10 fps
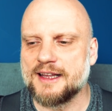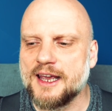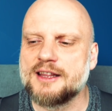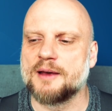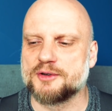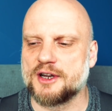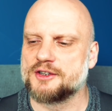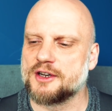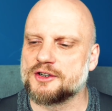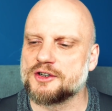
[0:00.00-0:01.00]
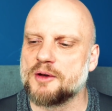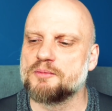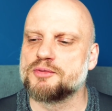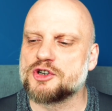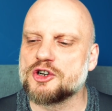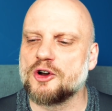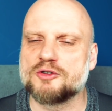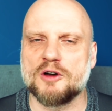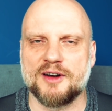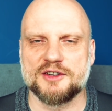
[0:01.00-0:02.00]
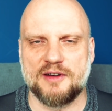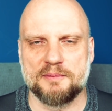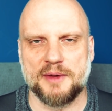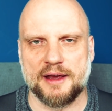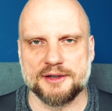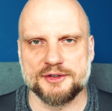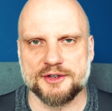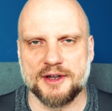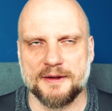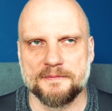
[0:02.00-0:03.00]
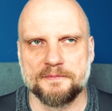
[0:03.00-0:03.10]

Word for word: Idę przecież przygotować wam miejsce.